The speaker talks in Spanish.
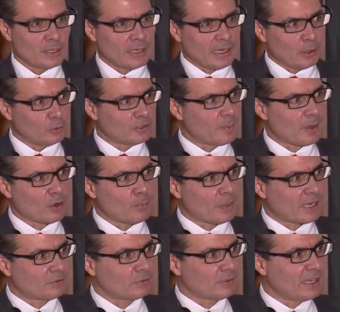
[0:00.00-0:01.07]
La última
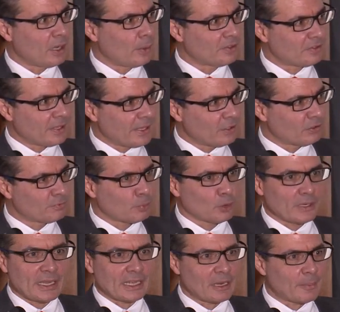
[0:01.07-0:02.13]
comparación de la OECD nos
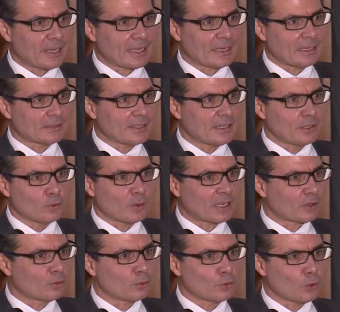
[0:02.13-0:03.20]
ponía en América Latina en
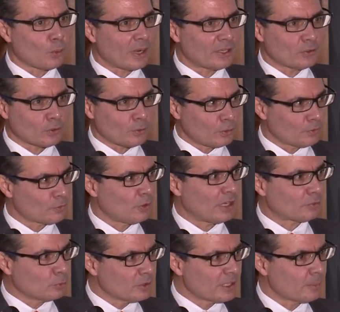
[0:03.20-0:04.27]
lugar con Uruguay. Yo conozco
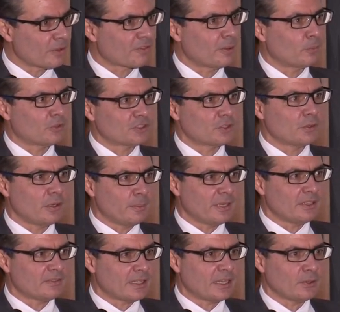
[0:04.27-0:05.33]
las últimas que hemos hecho en el
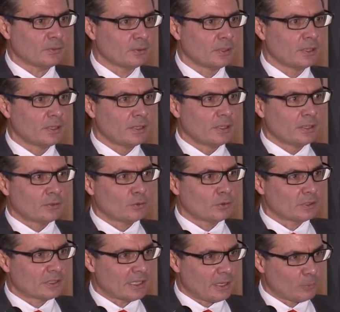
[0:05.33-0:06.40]
ministerio,
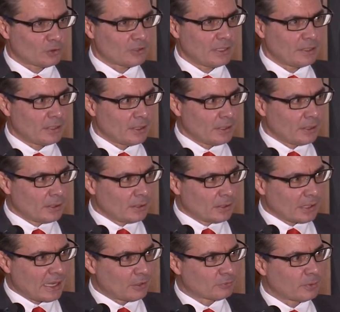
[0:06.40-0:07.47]
donde tenemos el
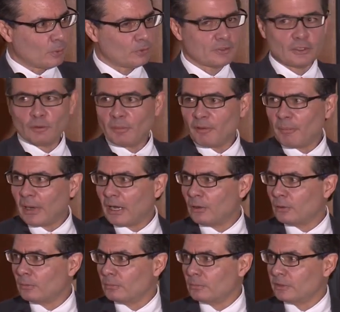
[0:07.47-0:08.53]
gasto de bolsillo más
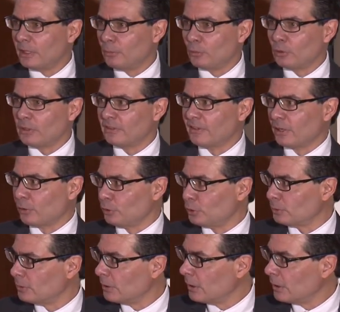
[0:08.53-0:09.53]
bajo del mundo en desarrollo.